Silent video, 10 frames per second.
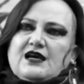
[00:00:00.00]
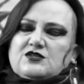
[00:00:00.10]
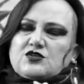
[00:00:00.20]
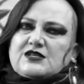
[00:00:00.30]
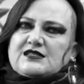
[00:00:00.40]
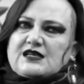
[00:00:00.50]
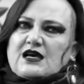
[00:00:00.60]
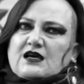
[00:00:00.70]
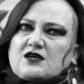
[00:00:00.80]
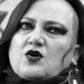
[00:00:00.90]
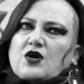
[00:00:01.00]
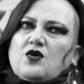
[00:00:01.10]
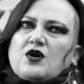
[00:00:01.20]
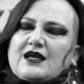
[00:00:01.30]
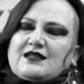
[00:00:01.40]
Entonces, yo
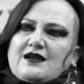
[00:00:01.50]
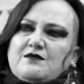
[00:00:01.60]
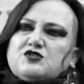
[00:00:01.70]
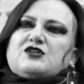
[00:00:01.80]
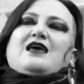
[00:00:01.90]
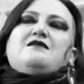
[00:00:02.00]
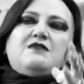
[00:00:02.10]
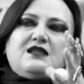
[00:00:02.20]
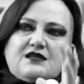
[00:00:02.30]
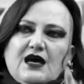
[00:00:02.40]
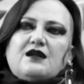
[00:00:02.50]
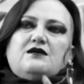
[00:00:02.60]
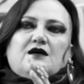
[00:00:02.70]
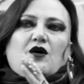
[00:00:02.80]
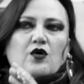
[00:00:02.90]
creo que tenemos que inventar